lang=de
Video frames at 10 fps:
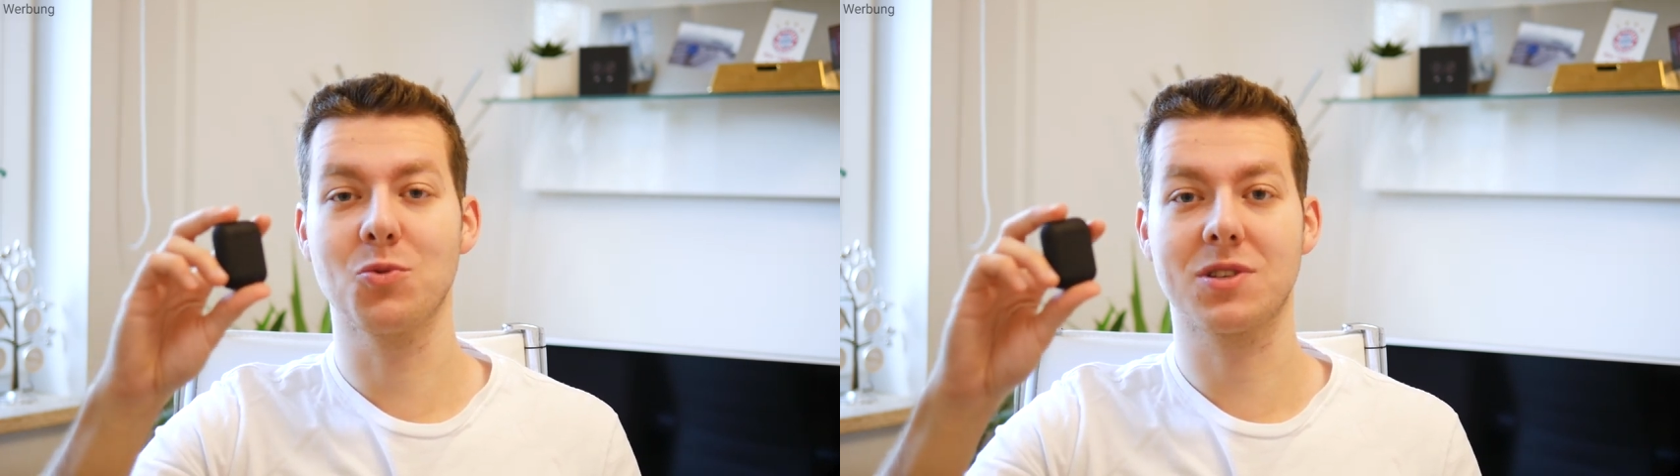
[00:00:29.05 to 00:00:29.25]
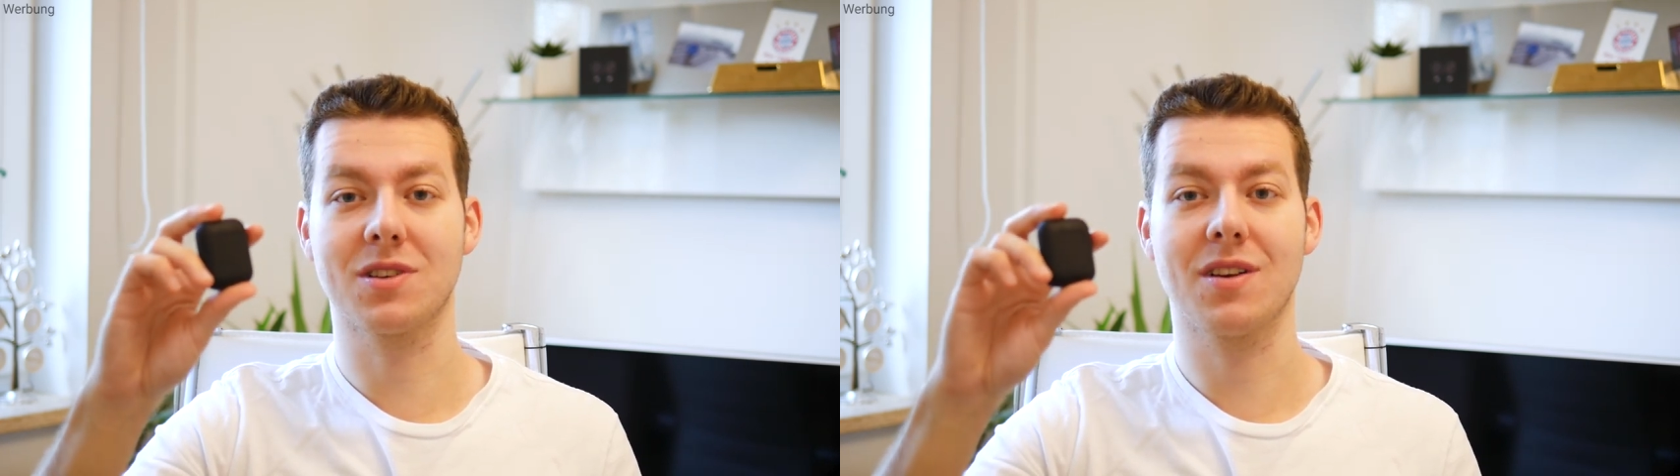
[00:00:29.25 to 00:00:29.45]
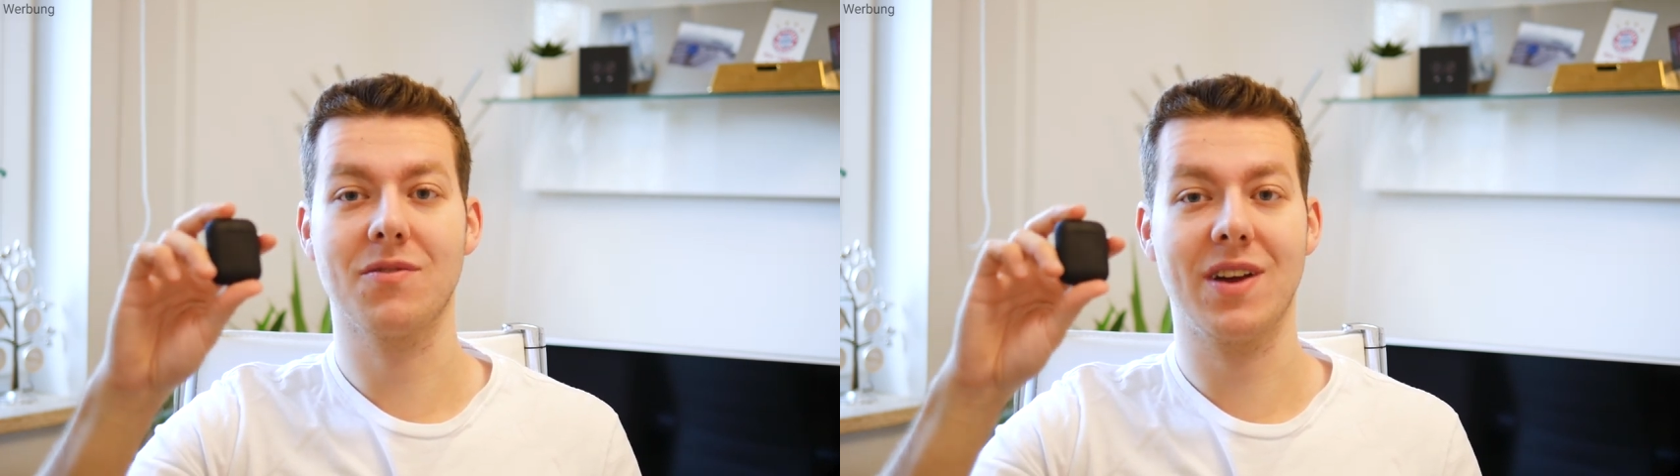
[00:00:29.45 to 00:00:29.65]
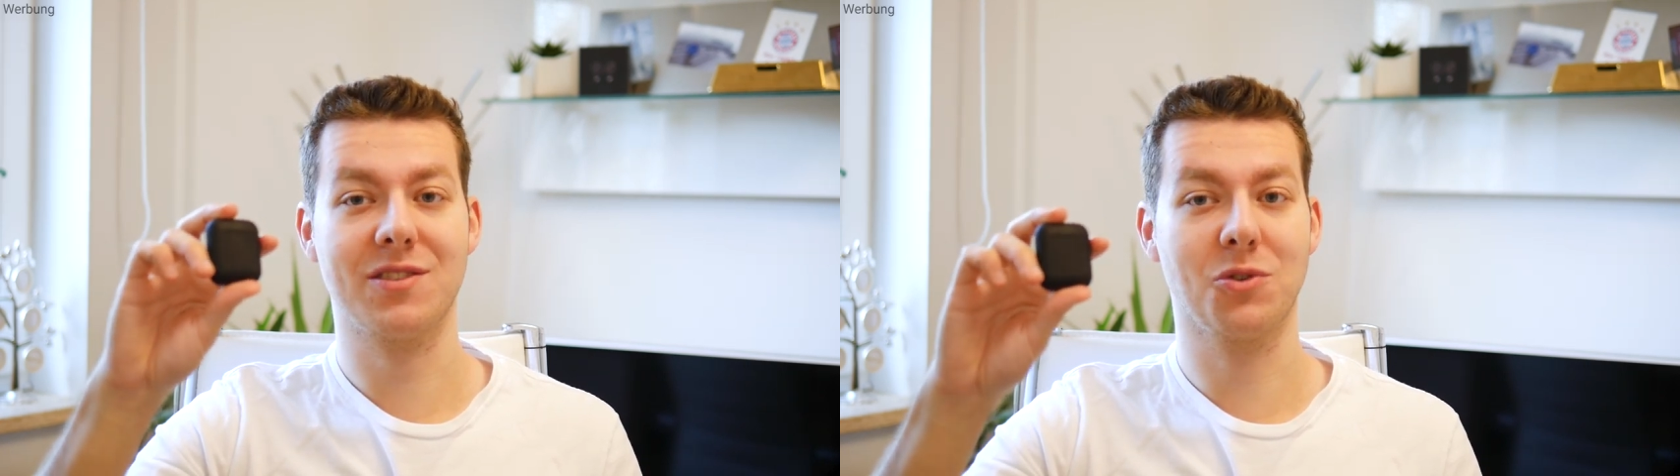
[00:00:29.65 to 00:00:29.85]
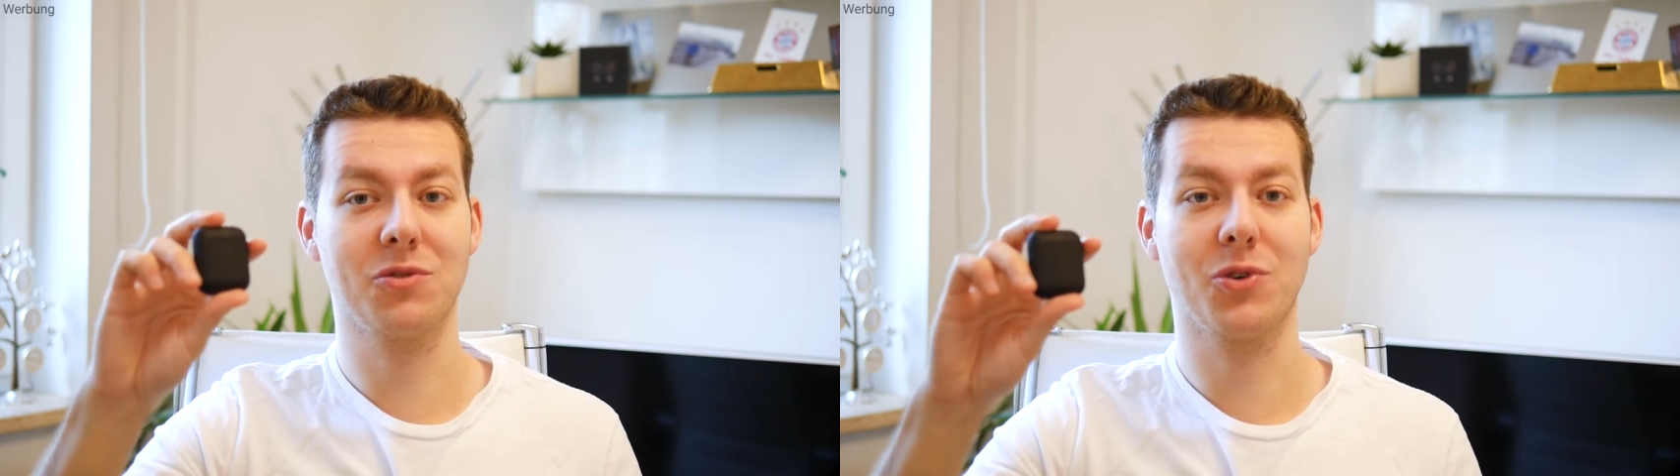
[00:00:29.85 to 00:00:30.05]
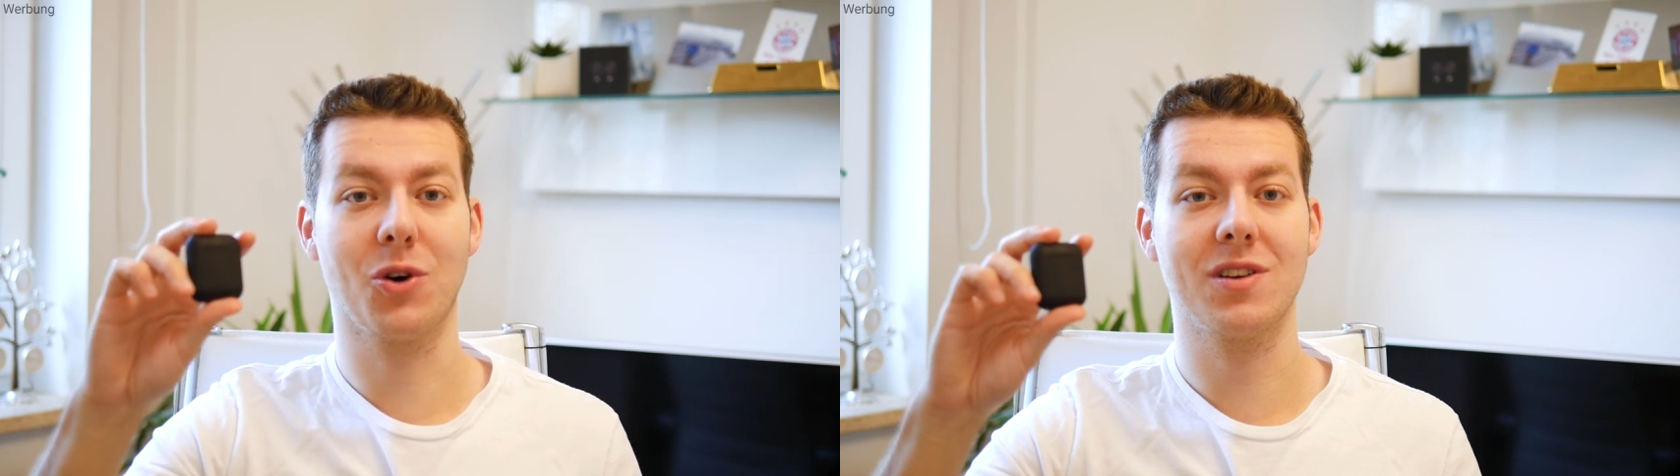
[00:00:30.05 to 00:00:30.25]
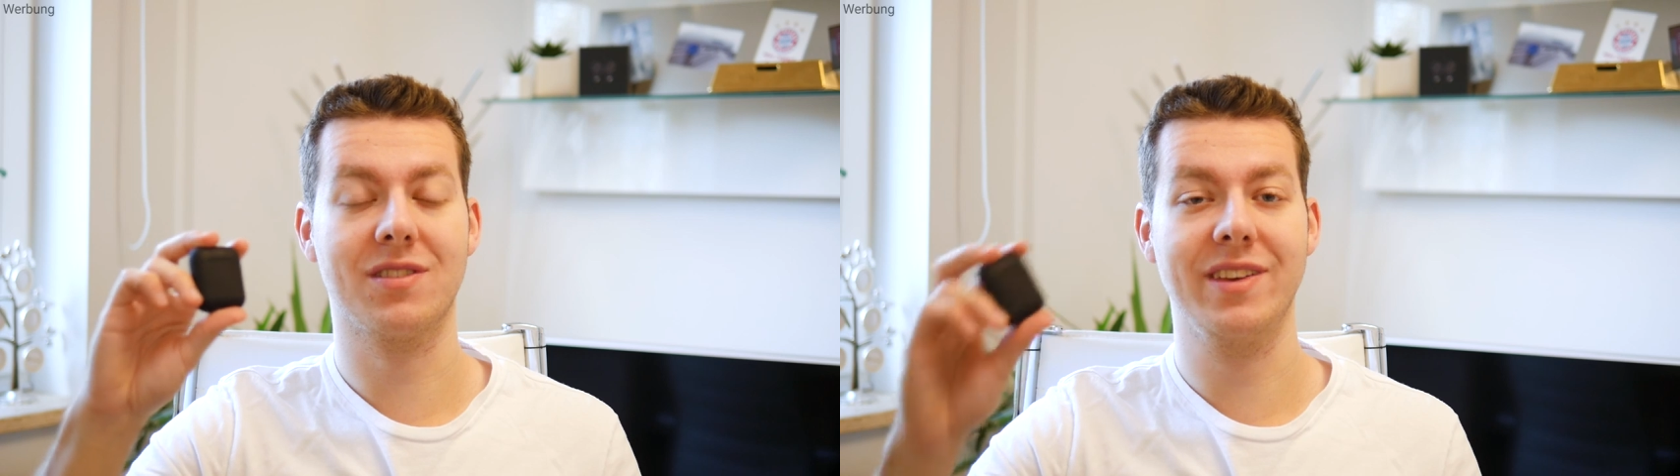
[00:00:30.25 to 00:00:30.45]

gute Version für euch,